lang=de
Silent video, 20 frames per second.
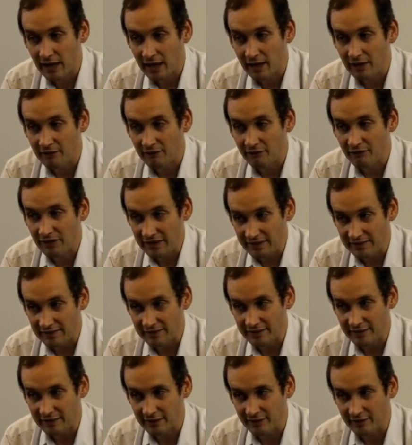
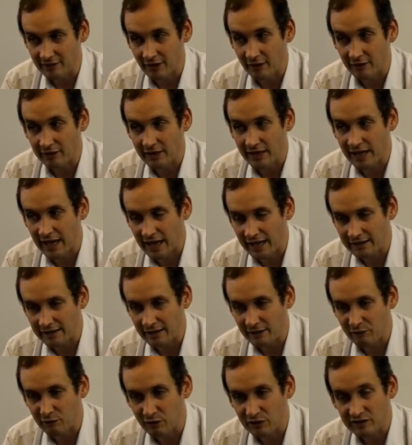wichtig ist, auch gerade
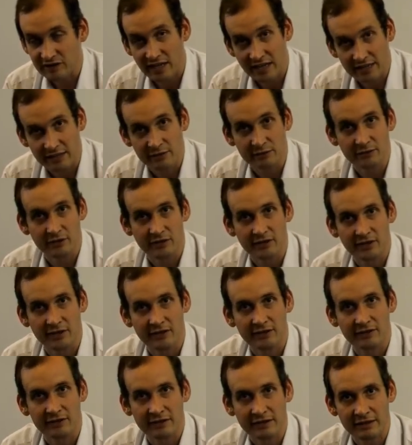in Verteidigung des
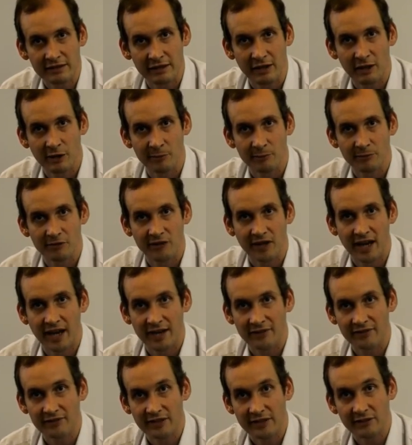christlichen Glaubens
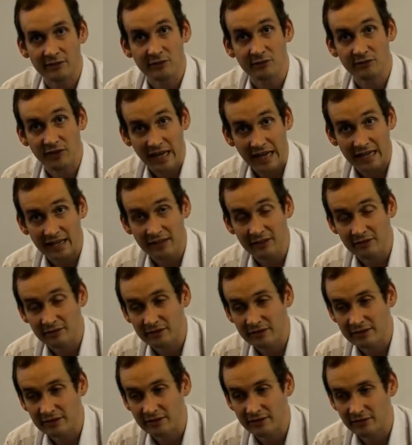AfD zu wählen
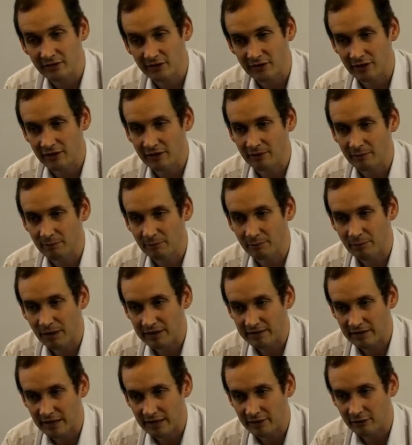und die, unsere
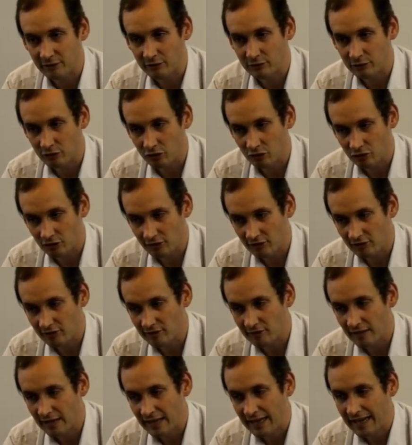Partei zu
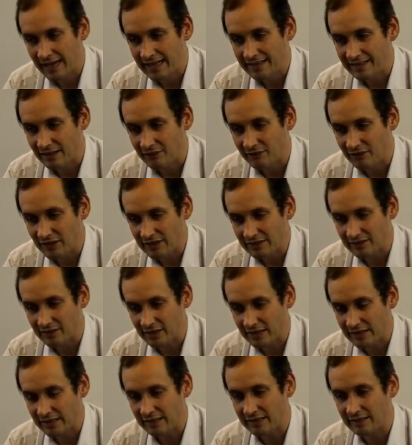unterstützen, denn wir
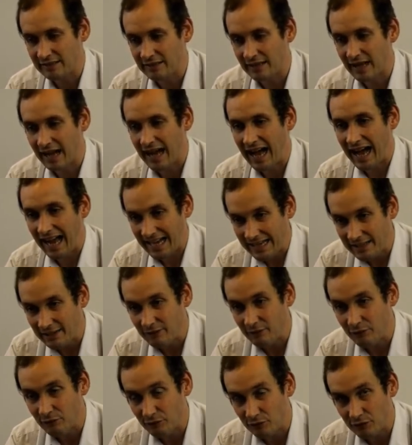treten
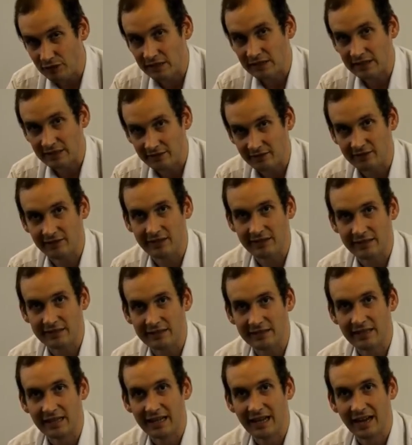ein für die
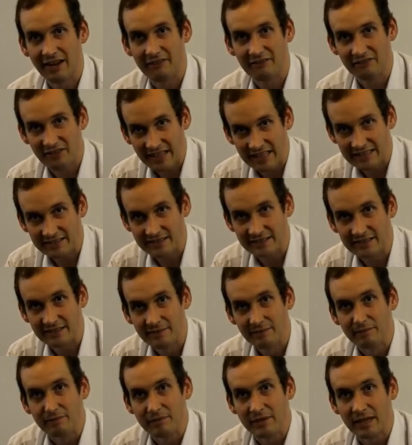christlichen Werte,
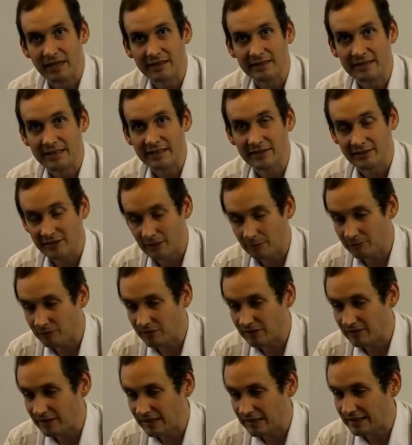äh, die es gibt.
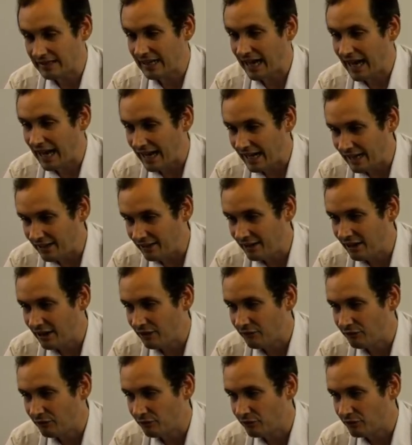Wir treten ein
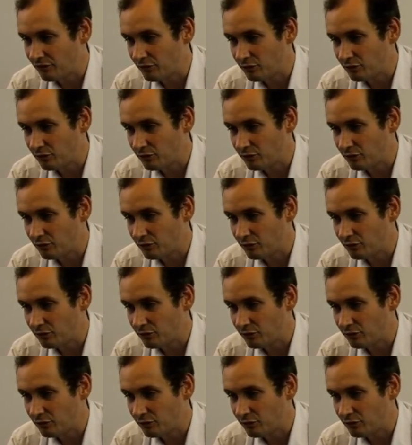für unser